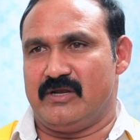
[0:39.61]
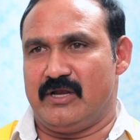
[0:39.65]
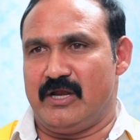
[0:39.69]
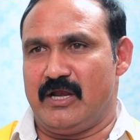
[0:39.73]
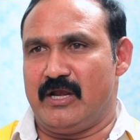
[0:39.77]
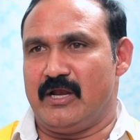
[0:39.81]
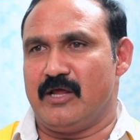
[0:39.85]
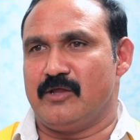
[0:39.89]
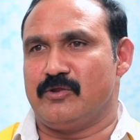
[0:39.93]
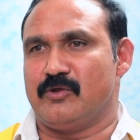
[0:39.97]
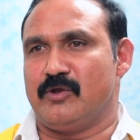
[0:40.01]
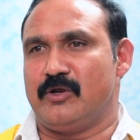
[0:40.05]

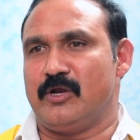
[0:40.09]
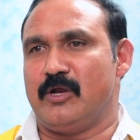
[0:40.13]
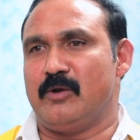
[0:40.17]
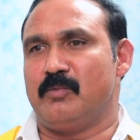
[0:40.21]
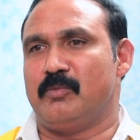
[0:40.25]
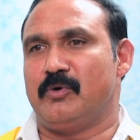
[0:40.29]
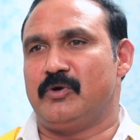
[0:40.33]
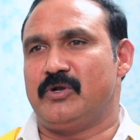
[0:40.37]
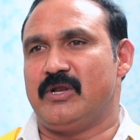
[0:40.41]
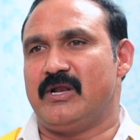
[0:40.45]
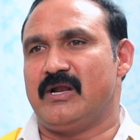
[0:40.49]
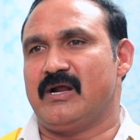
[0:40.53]
నేనేదో
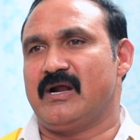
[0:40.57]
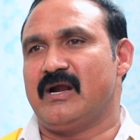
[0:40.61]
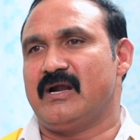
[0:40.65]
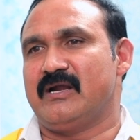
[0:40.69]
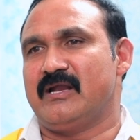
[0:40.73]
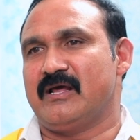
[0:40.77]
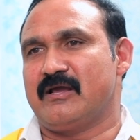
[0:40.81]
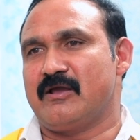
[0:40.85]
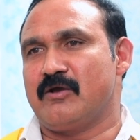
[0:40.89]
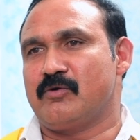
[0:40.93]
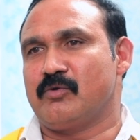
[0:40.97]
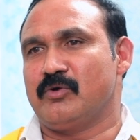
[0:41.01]
నేను పుట్టిన
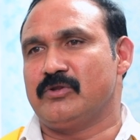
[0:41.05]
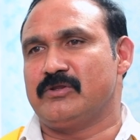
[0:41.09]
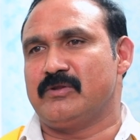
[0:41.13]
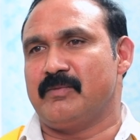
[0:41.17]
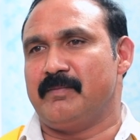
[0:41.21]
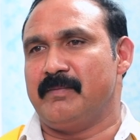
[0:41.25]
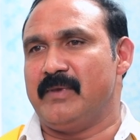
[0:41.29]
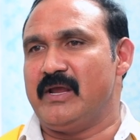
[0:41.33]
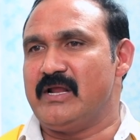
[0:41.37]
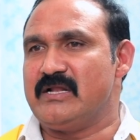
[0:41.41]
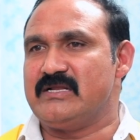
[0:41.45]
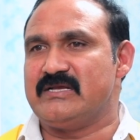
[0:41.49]
గడ్డకి కొంత
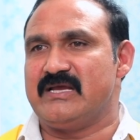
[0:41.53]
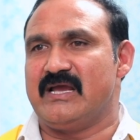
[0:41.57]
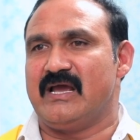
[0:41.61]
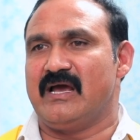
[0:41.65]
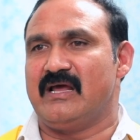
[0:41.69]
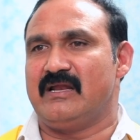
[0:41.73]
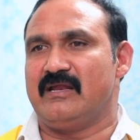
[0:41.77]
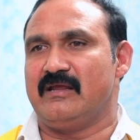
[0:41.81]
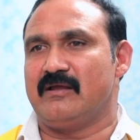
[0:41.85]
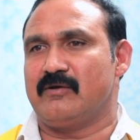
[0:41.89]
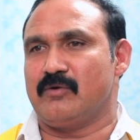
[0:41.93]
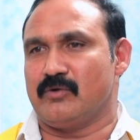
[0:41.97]
మేలు
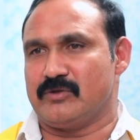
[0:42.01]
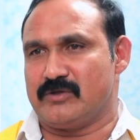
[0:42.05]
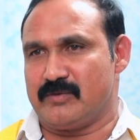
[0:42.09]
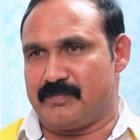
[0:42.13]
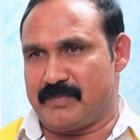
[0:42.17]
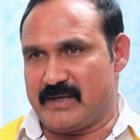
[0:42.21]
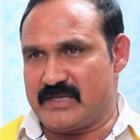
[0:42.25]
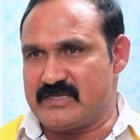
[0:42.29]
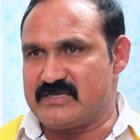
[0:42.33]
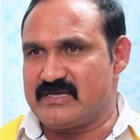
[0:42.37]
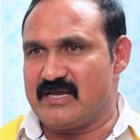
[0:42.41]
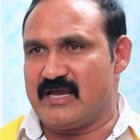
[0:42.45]
చేయాలి కొంత
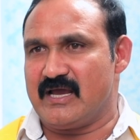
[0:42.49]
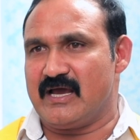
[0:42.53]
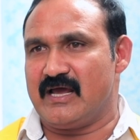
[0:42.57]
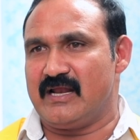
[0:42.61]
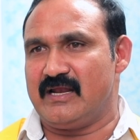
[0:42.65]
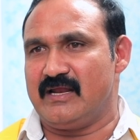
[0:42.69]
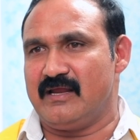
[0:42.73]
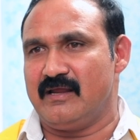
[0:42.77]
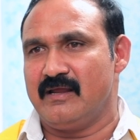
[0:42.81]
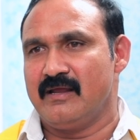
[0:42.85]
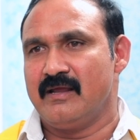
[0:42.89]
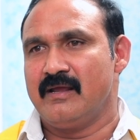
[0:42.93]
పని
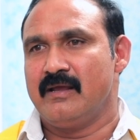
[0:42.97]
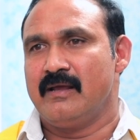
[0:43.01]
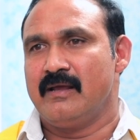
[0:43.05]
చేయాలి